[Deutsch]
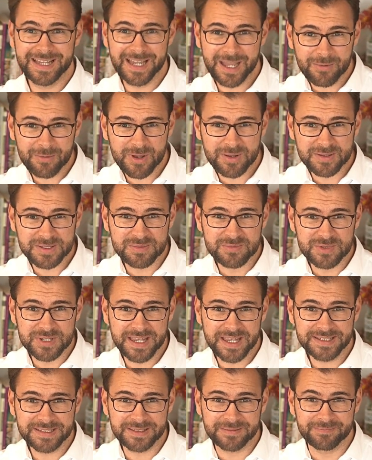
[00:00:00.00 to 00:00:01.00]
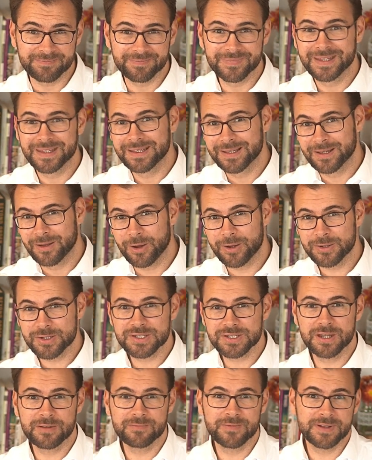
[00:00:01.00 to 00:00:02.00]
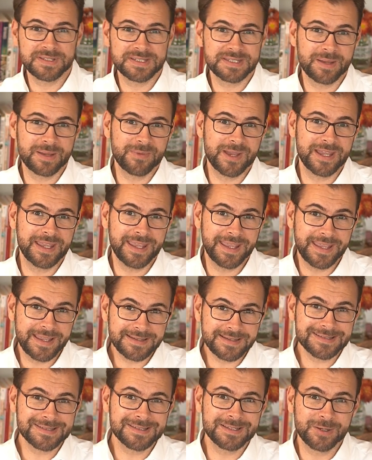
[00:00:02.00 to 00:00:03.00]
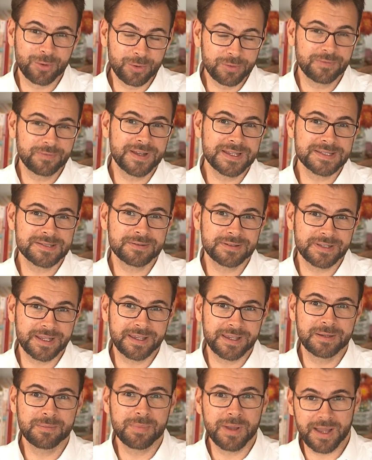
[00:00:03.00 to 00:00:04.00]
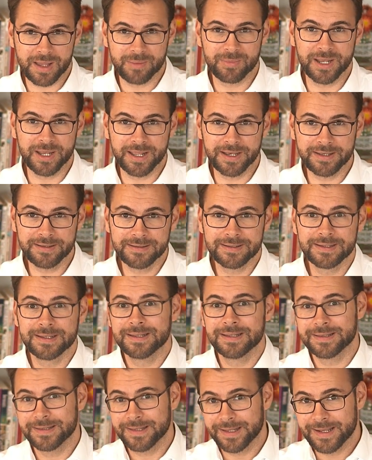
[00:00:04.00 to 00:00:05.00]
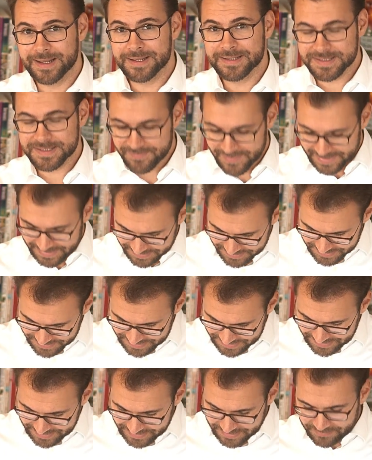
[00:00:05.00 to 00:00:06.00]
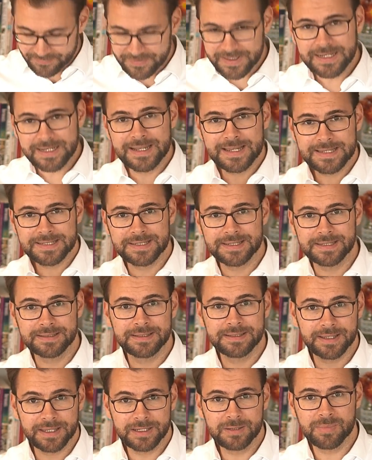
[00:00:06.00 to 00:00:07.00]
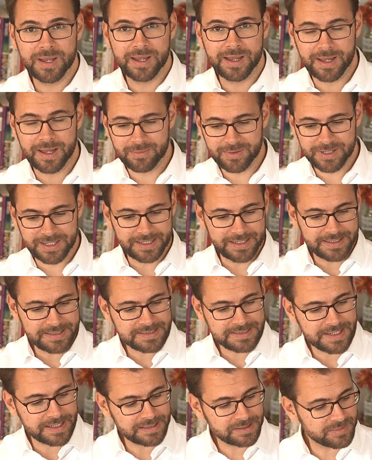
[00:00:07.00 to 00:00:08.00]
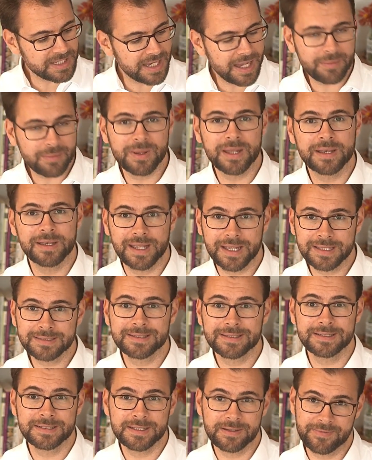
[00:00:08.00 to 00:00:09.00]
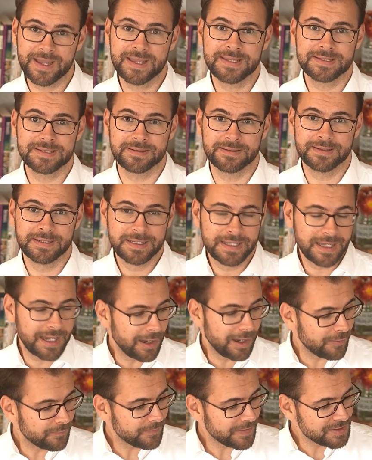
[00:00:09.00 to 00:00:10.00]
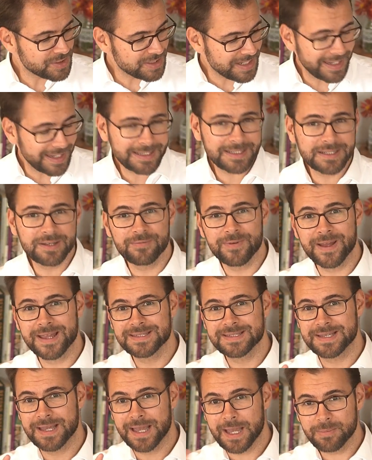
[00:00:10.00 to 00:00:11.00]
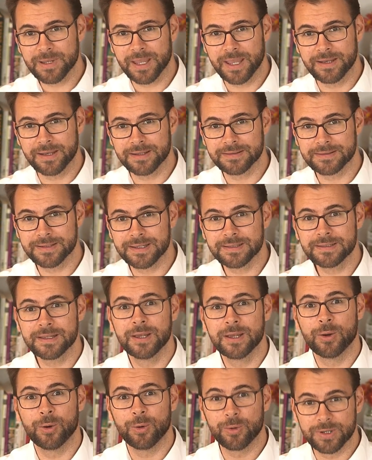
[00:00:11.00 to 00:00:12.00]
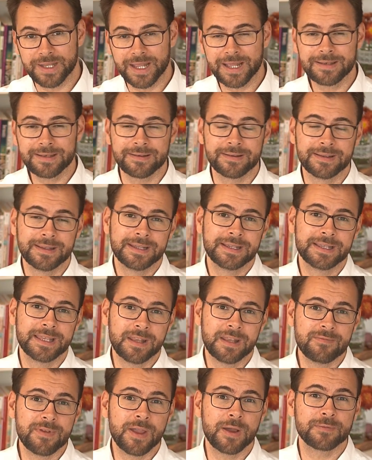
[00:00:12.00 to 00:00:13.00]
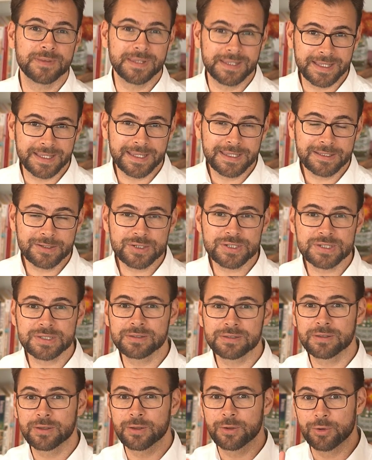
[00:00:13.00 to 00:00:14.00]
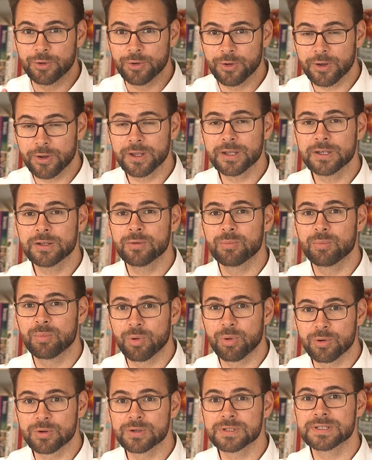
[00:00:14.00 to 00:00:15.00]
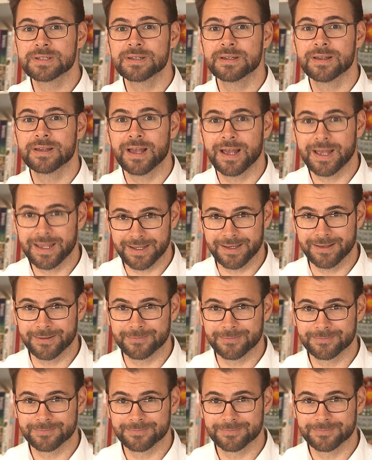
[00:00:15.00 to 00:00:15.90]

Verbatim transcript: aber auch zum Schlechten. Heute schauen wir uns dabei erst die Grundfassung der Ringparabel an, danach zweitens, wie Lessing die Ringparabel in seinem Drama Nathan der Weise auf entscheidende Weise abgeändert hat und dann gehen wir auf die kritischsten neun Punkte ein.